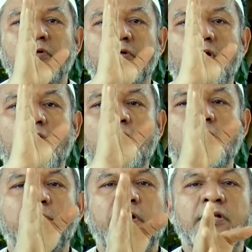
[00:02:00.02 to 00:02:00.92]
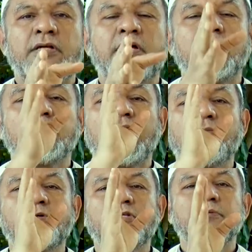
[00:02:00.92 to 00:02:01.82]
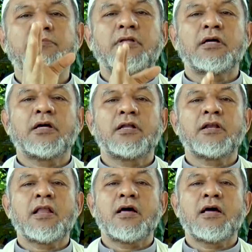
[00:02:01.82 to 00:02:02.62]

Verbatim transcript: ke hadapan yang telah menciptakan